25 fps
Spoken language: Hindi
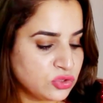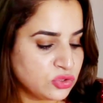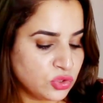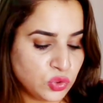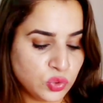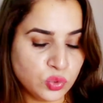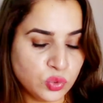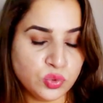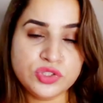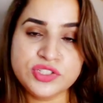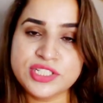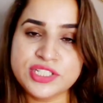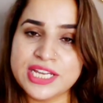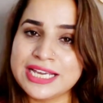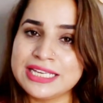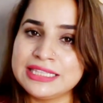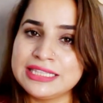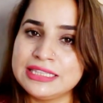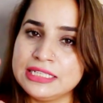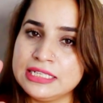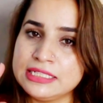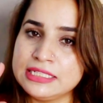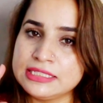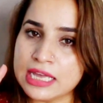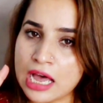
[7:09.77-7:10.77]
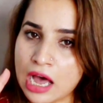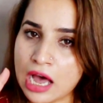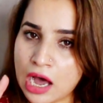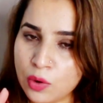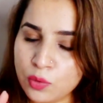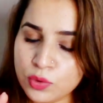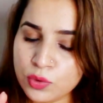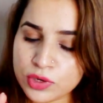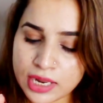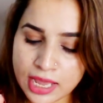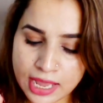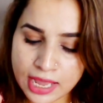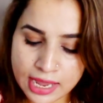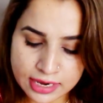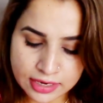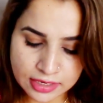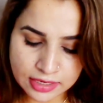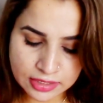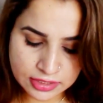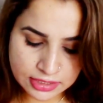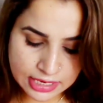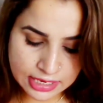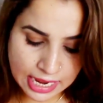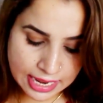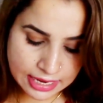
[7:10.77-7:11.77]
सो डू चेक दीज आउट
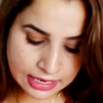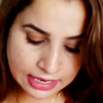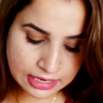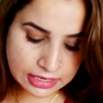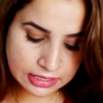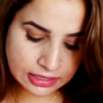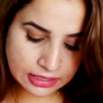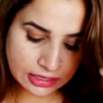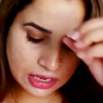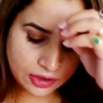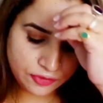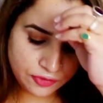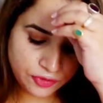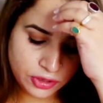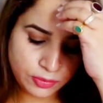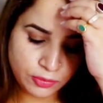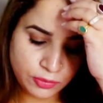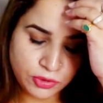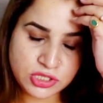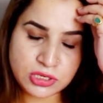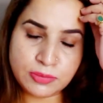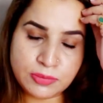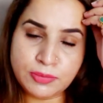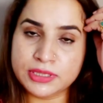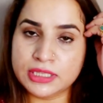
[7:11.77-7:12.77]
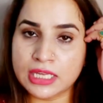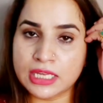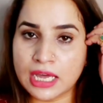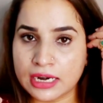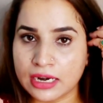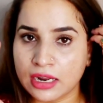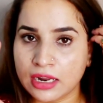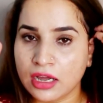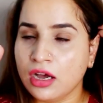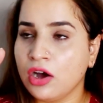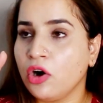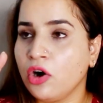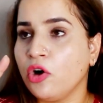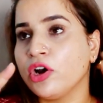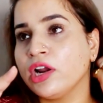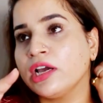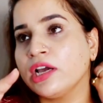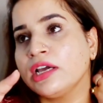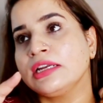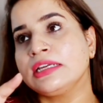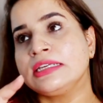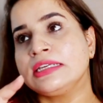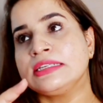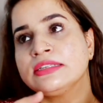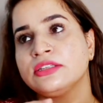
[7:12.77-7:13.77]
एंड ट्राई करना फिर मुझे बताना और
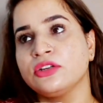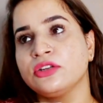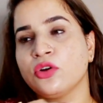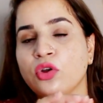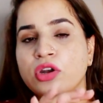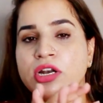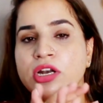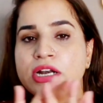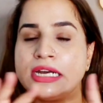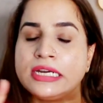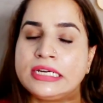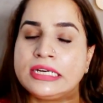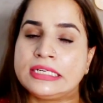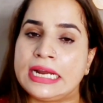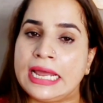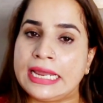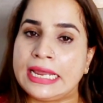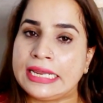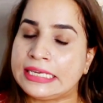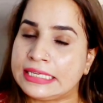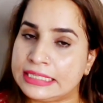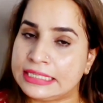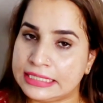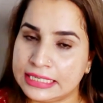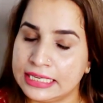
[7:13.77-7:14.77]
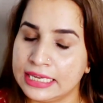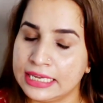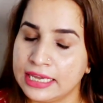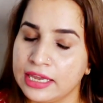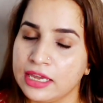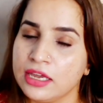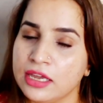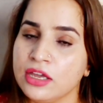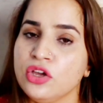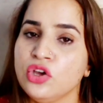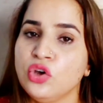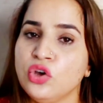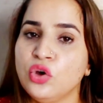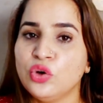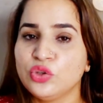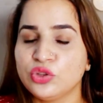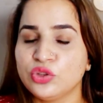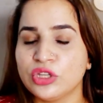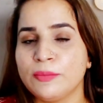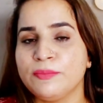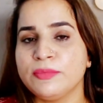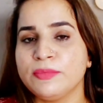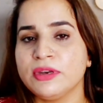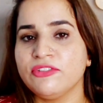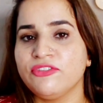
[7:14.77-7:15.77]
अगर किसी ने ऑलरेडी ट्राई किए हैं
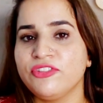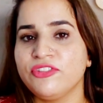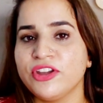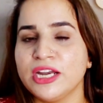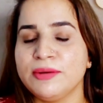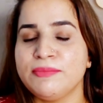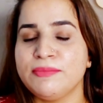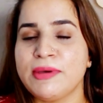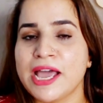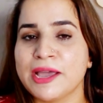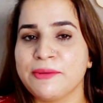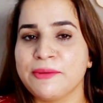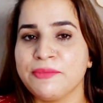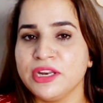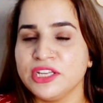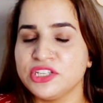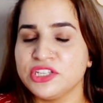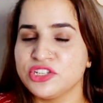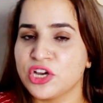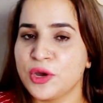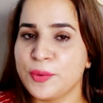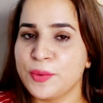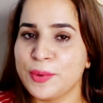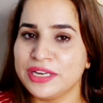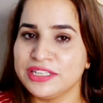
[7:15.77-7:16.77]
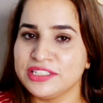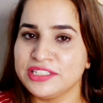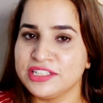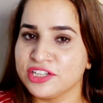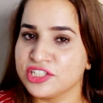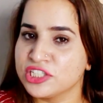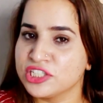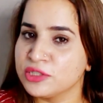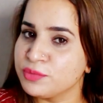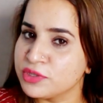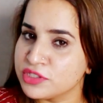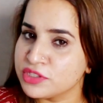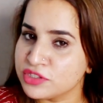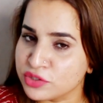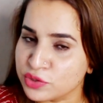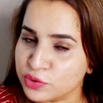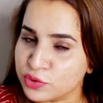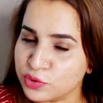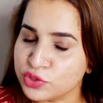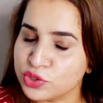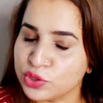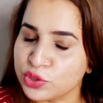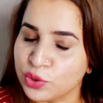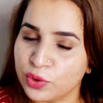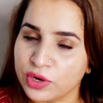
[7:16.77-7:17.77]
तो अपनी फीडबैक भी नीचे कमेंट सेक्शन में
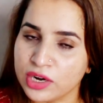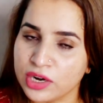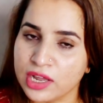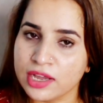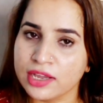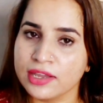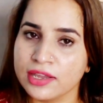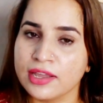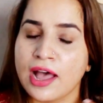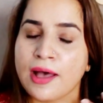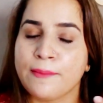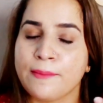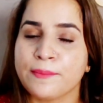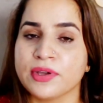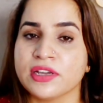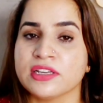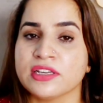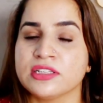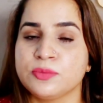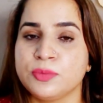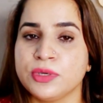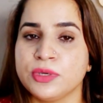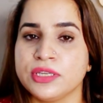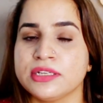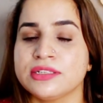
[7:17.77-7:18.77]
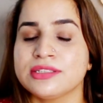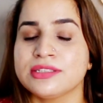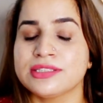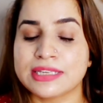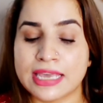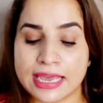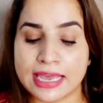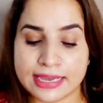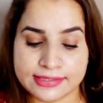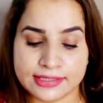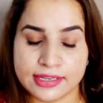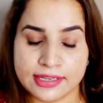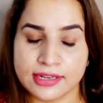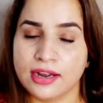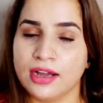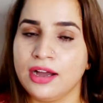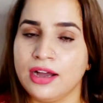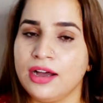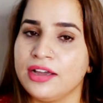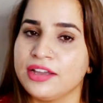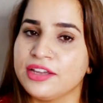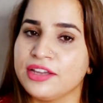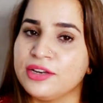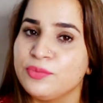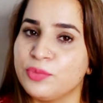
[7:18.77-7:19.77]
ज़रूर छोड़ना कि आपका एक्सपीरियंस कैसा
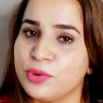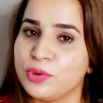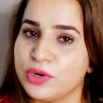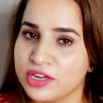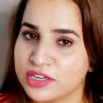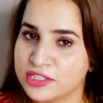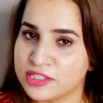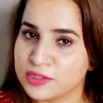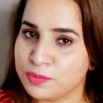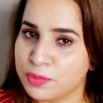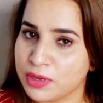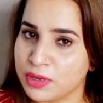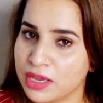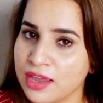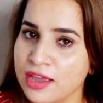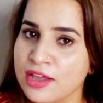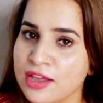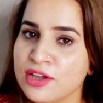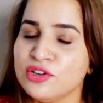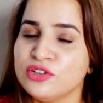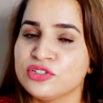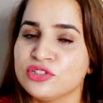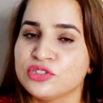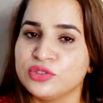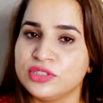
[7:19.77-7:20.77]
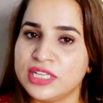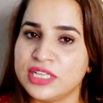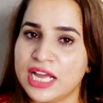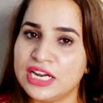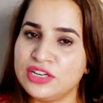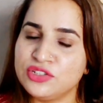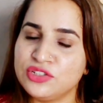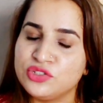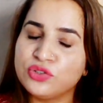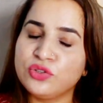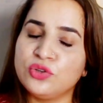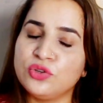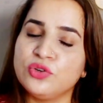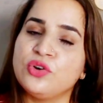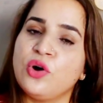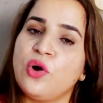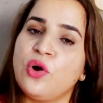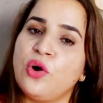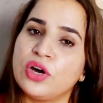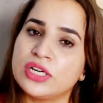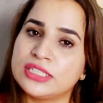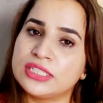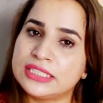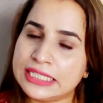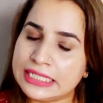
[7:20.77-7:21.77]
रहा इन प्रोडक्ट्स पे सो so दैट जो लोग
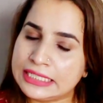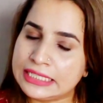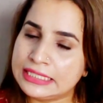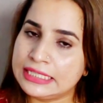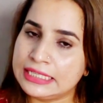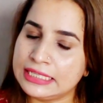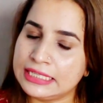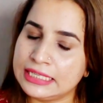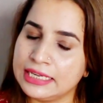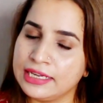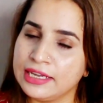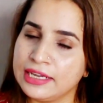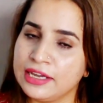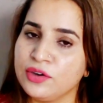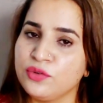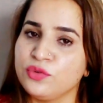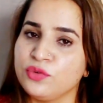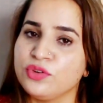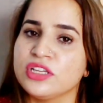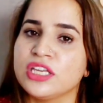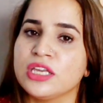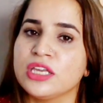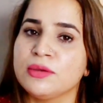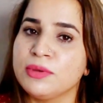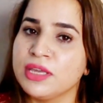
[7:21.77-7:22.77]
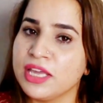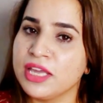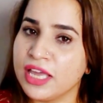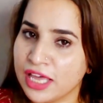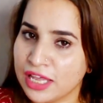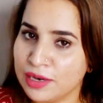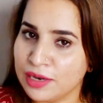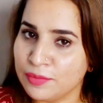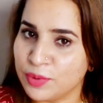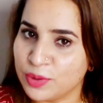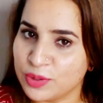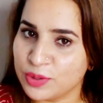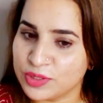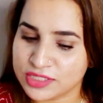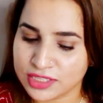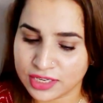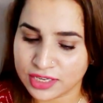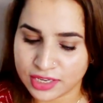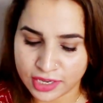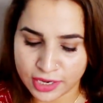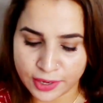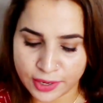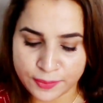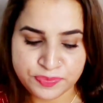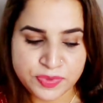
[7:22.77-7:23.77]
और देख रहे हैं उनकी भी हेल्प हो
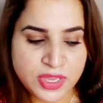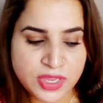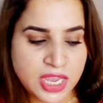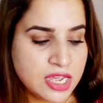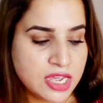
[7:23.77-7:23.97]
सके